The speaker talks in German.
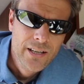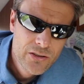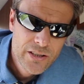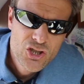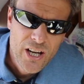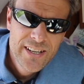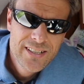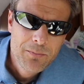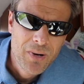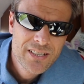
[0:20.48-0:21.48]
Ja und es
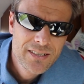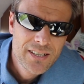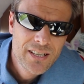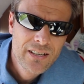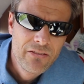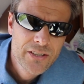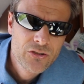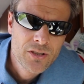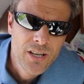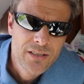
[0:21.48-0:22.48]
scheint, manche Dinge werden
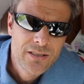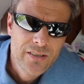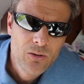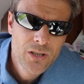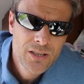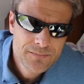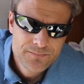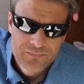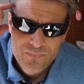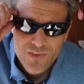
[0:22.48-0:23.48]
zur Tradition.
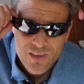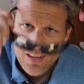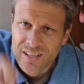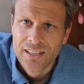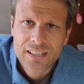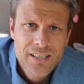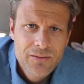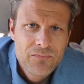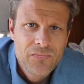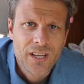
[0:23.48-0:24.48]
Nicht,
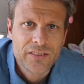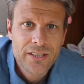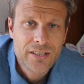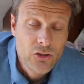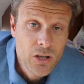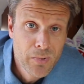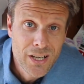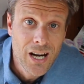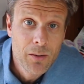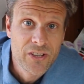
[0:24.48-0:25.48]
dass ich die
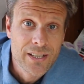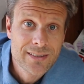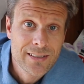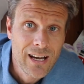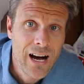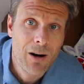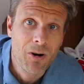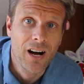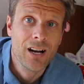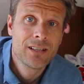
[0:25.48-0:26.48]
Sonnenbrille absetze,
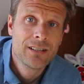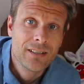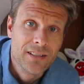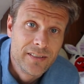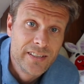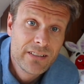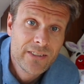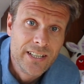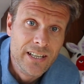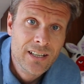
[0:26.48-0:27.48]
aber
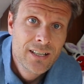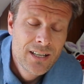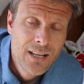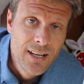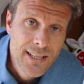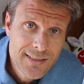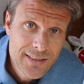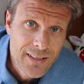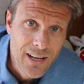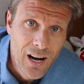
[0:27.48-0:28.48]
Silvi,
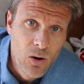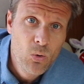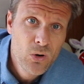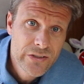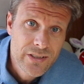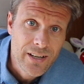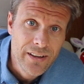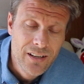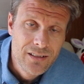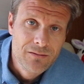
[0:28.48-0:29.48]
letztes Jahr,
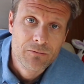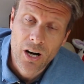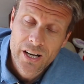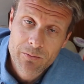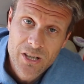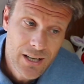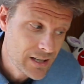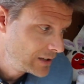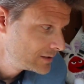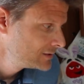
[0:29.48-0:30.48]
Ostern, vor einem
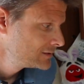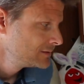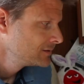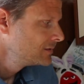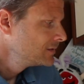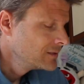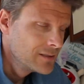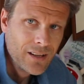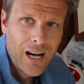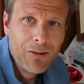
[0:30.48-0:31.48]
Jahr,
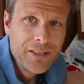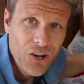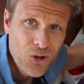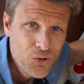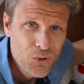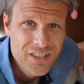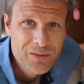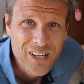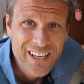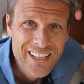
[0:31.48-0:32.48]
habe ich auch ein cooles
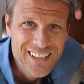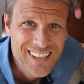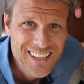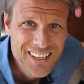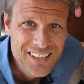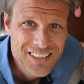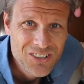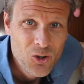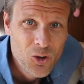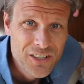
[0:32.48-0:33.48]
Paket gekriegt.
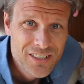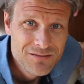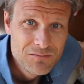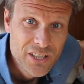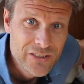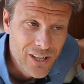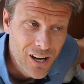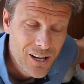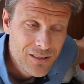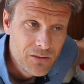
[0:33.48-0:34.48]
Und dies
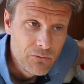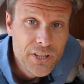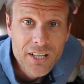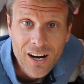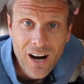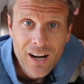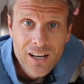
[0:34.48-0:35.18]
Jahr wieder.